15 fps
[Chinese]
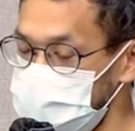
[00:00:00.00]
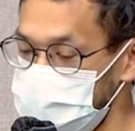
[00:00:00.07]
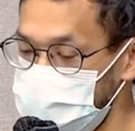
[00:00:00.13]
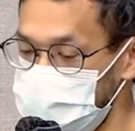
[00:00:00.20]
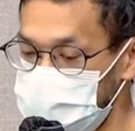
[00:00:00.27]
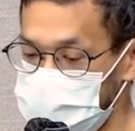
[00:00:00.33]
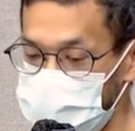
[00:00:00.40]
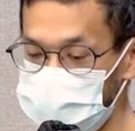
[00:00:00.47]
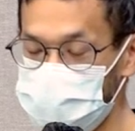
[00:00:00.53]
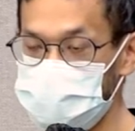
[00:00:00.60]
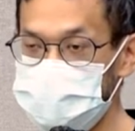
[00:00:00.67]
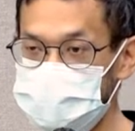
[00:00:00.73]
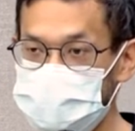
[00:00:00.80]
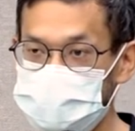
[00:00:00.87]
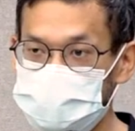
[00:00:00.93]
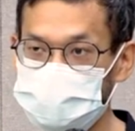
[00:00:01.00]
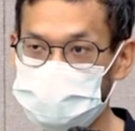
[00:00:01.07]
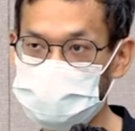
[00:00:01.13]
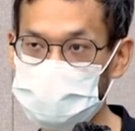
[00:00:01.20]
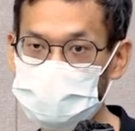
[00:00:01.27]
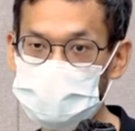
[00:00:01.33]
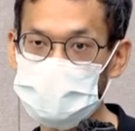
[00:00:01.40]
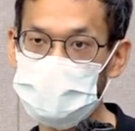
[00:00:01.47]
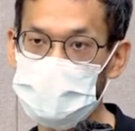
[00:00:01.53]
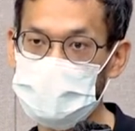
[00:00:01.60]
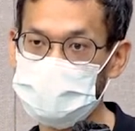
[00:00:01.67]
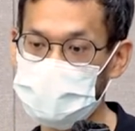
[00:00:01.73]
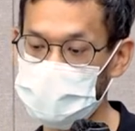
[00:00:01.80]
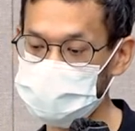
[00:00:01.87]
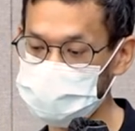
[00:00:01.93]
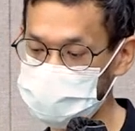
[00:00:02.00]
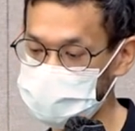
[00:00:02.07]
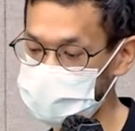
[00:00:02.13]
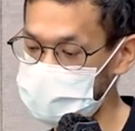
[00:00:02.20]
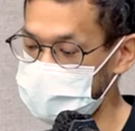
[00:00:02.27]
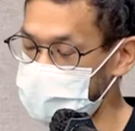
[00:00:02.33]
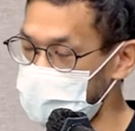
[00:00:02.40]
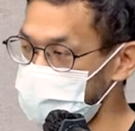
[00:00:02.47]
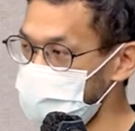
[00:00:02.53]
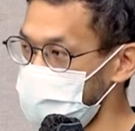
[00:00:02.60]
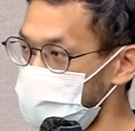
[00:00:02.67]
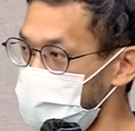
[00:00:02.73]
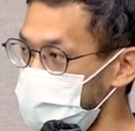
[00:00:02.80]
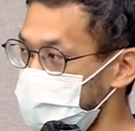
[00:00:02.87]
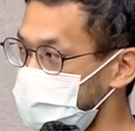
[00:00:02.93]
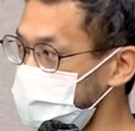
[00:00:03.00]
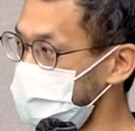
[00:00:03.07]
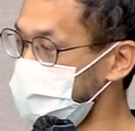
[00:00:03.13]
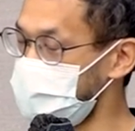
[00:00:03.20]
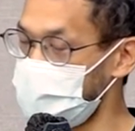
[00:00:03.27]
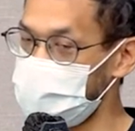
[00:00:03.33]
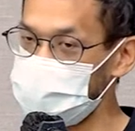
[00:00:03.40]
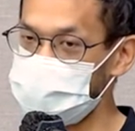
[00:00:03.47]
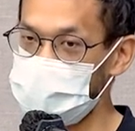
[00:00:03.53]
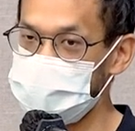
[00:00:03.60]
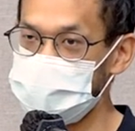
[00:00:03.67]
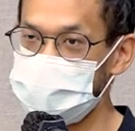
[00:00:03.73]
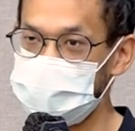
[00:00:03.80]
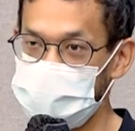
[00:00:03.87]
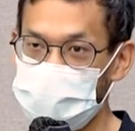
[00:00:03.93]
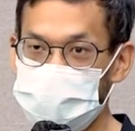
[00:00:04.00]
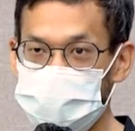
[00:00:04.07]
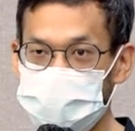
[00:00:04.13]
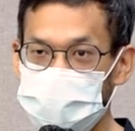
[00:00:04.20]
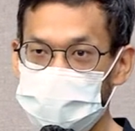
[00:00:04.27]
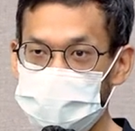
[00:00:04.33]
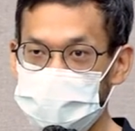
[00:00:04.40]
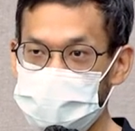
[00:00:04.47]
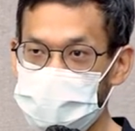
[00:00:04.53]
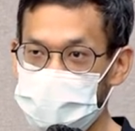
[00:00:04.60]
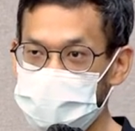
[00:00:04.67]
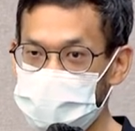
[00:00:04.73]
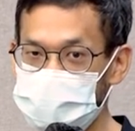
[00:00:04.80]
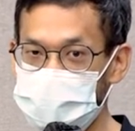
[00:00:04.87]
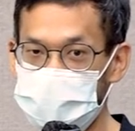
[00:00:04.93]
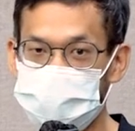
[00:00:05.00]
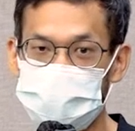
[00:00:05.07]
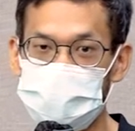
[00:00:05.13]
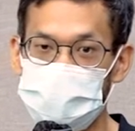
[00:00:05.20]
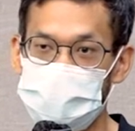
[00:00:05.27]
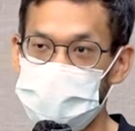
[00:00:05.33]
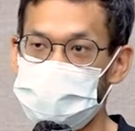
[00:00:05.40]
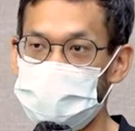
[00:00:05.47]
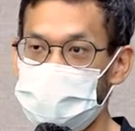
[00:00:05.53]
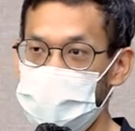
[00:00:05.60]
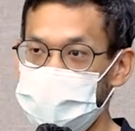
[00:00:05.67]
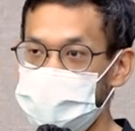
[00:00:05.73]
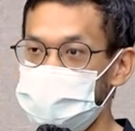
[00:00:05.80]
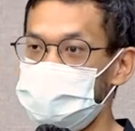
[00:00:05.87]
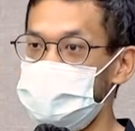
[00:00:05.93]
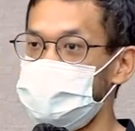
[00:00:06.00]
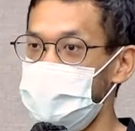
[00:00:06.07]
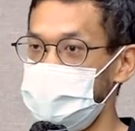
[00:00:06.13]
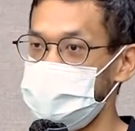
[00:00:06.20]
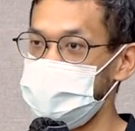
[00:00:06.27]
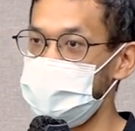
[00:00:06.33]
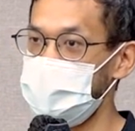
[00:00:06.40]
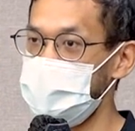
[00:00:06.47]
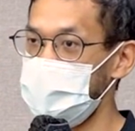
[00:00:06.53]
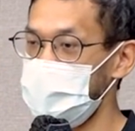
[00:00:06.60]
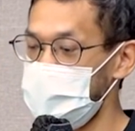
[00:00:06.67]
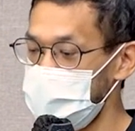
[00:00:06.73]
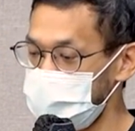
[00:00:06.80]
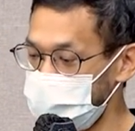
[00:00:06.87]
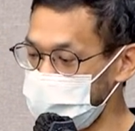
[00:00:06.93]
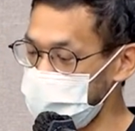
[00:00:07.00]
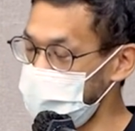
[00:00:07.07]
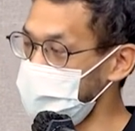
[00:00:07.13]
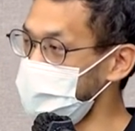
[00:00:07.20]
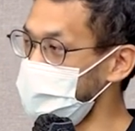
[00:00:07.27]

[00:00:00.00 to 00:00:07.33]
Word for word: 这个业务逻辑的实做，比方说你在做这个前后端交流的时候，一定会用 HTTP request 跟 response。中间一